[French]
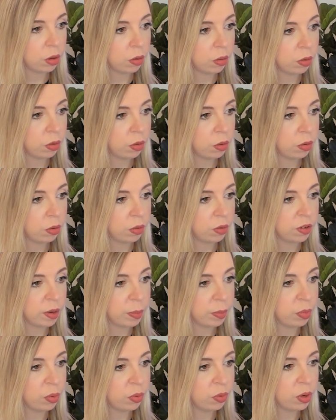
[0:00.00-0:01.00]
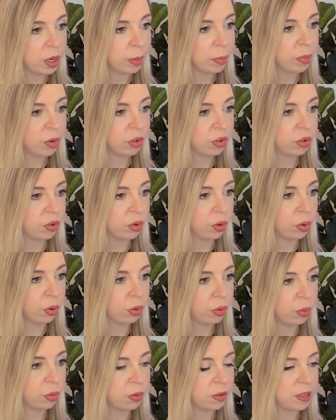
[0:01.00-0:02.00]
Oh, j'aime beaucoup les manches
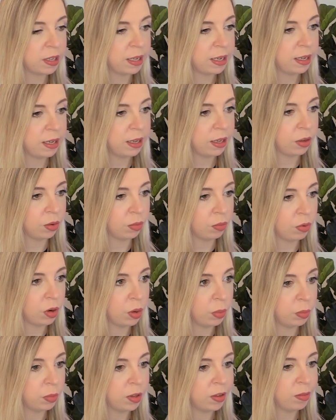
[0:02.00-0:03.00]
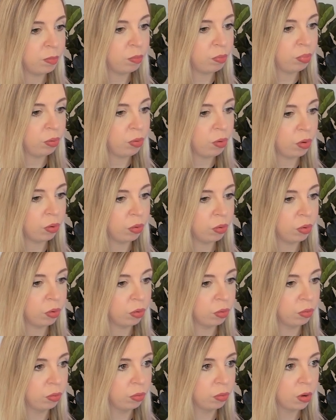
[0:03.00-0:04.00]
retroussées et on voit le petit pull
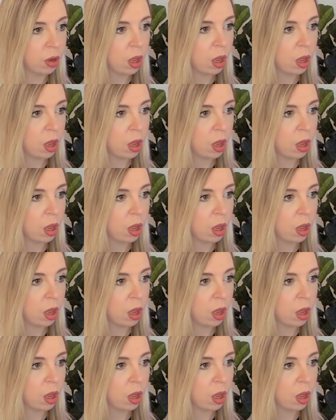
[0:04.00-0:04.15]
dessous.